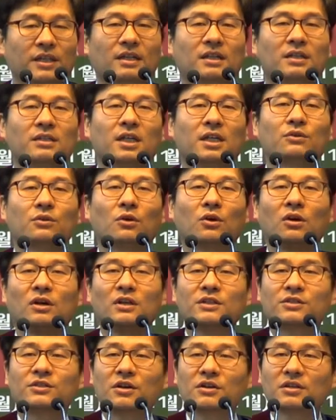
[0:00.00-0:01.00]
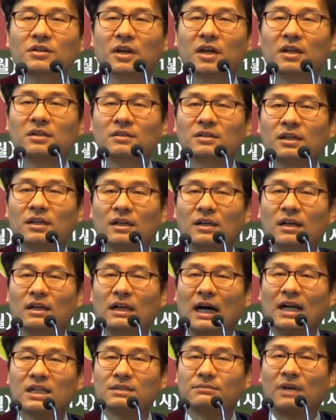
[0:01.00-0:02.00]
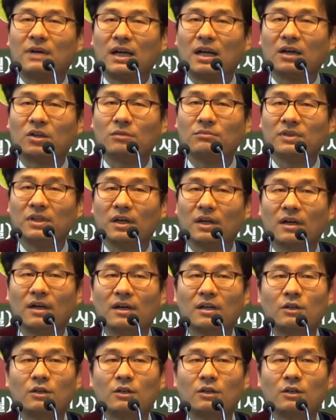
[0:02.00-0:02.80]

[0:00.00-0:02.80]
그래도 성경에는 하지 말라 그럽니다.